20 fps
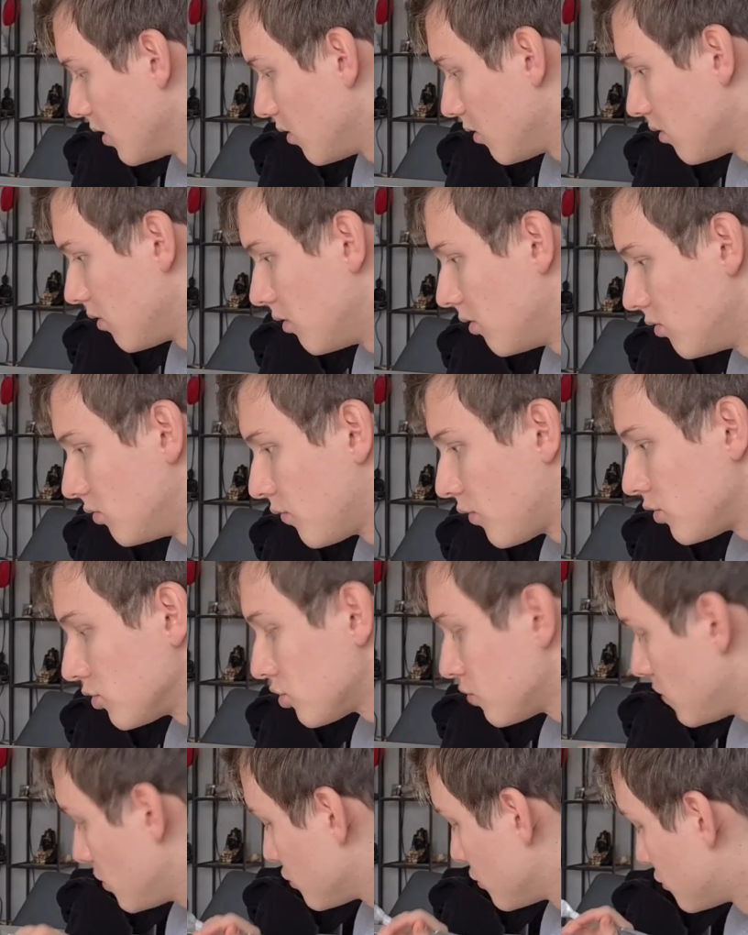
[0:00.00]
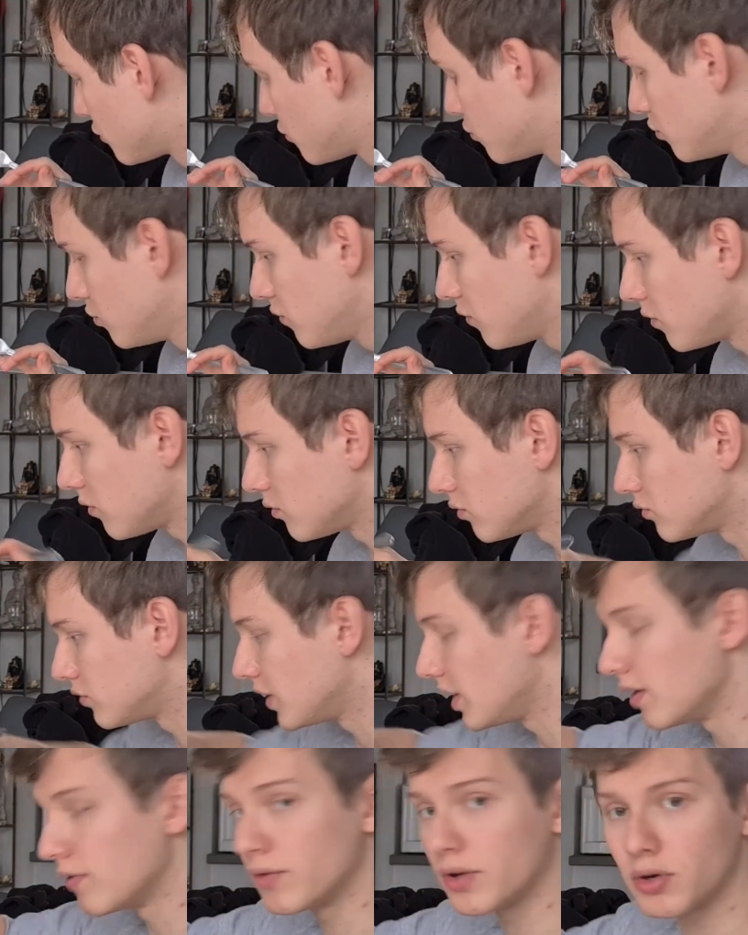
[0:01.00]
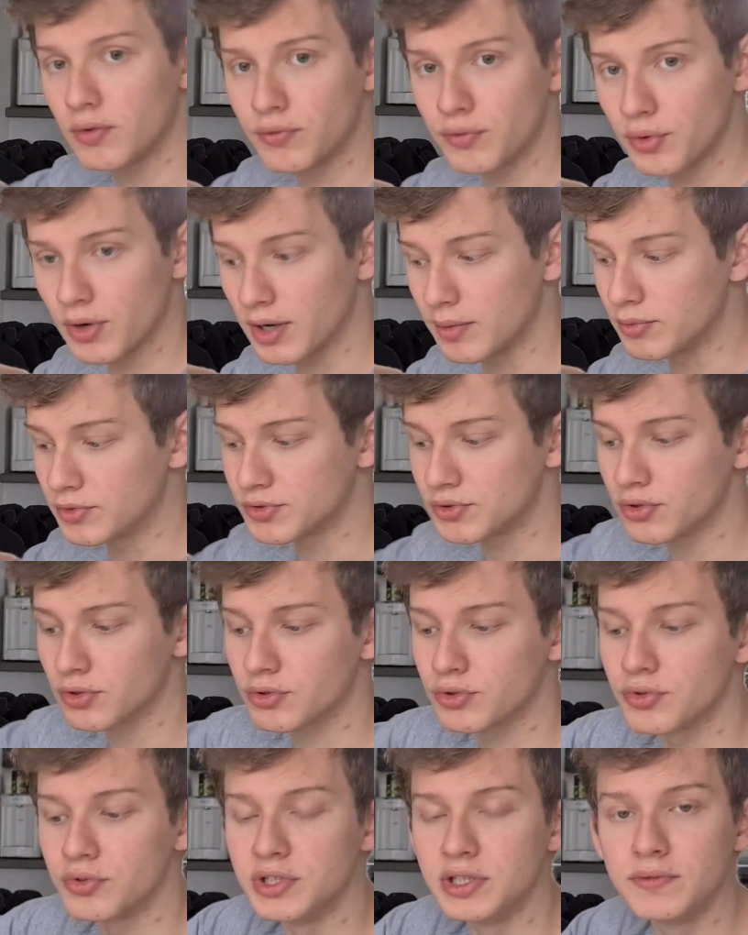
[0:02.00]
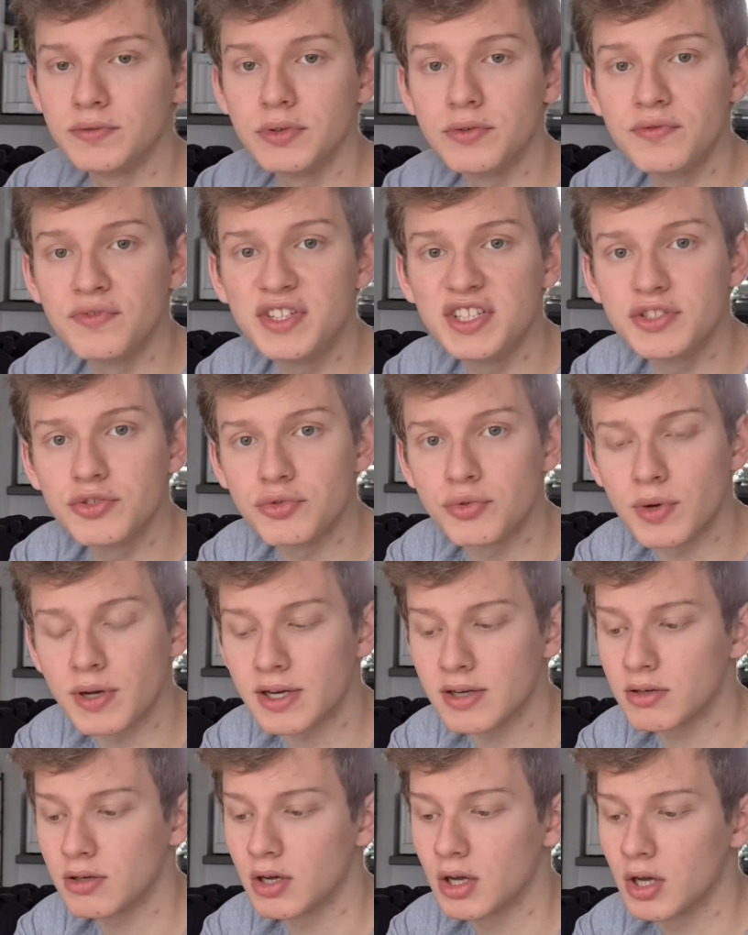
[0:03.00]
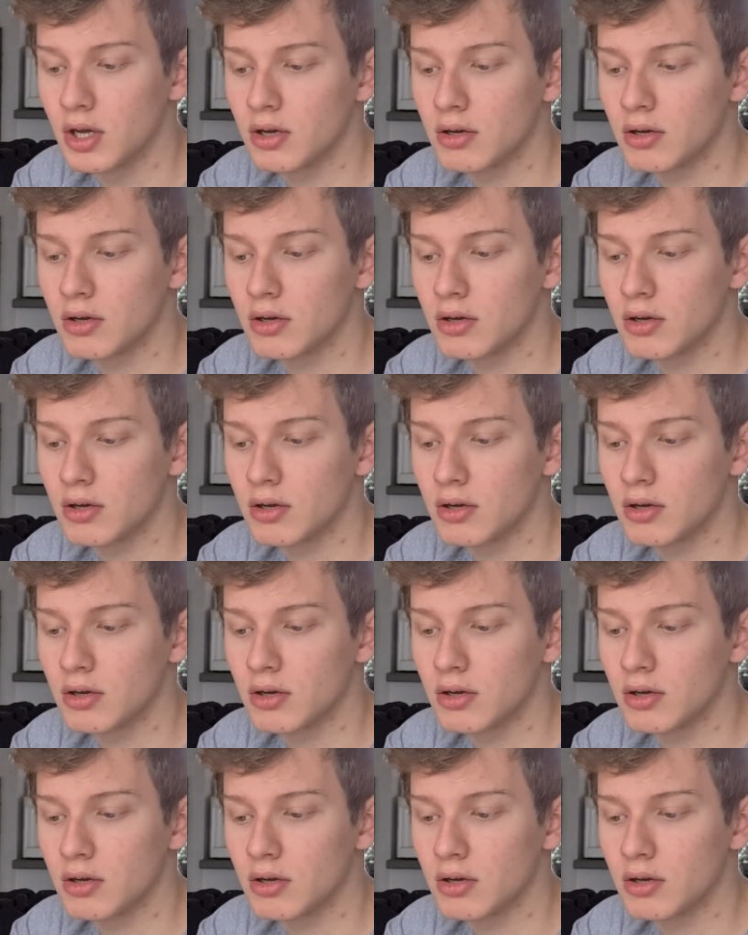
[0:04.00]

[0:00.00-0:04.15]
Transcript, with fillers: Euh, franchement, je trouve, euh, vous allez voir au fur et à mesure, que niveau visuel,